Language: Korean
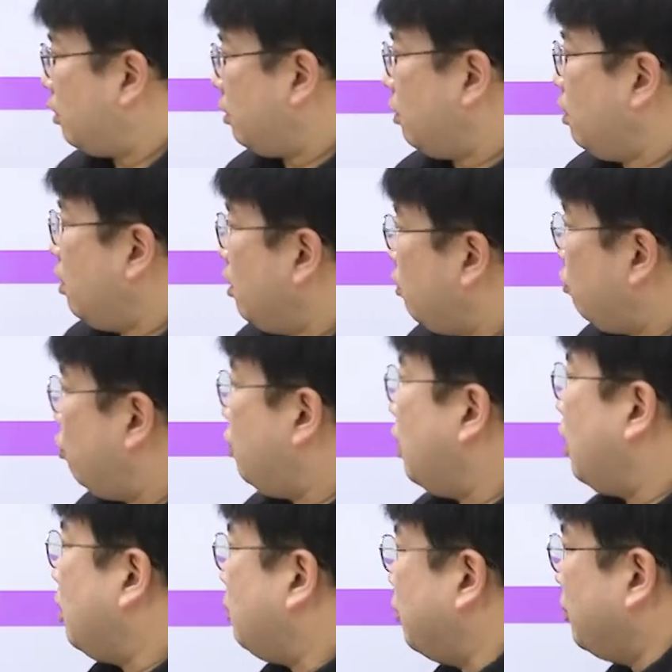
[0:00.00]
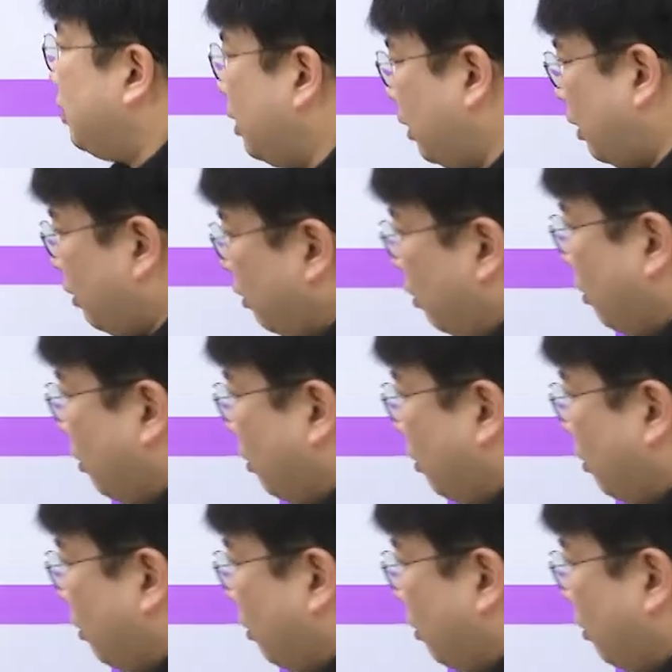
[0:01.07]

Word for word: 그래서 유예하는 부분에 대해서